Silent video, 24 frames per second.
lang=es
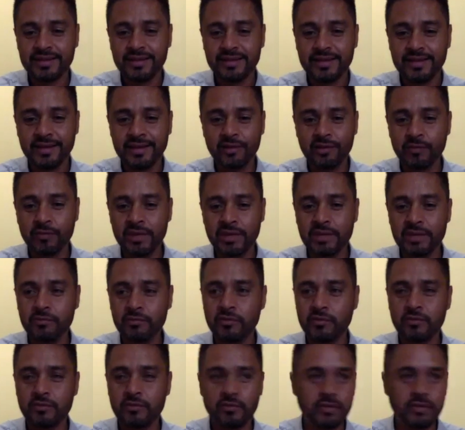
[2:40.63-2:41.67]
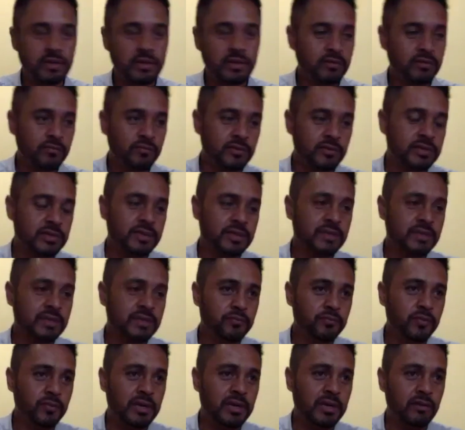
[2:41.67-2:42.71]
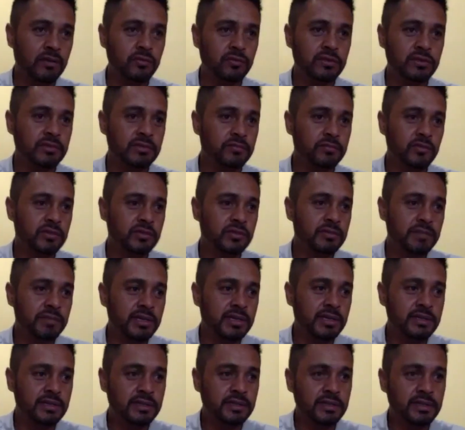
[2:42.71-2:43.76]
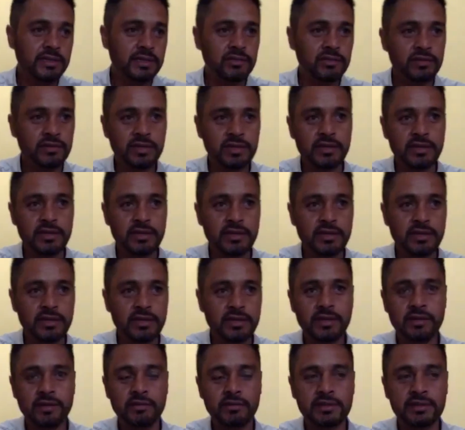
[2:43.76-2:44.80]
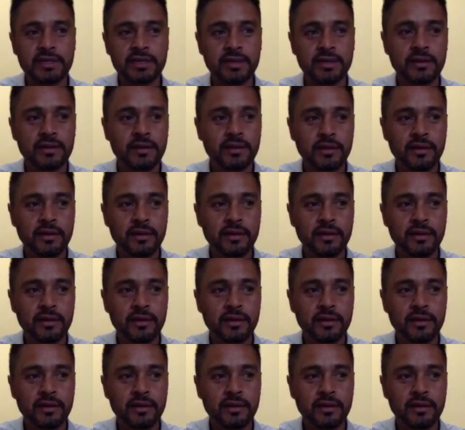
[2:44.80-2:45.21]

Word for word: Era lo mismo. Eh, Bucetich, por algo yo siempre, siempre les he dicho y, lo decía,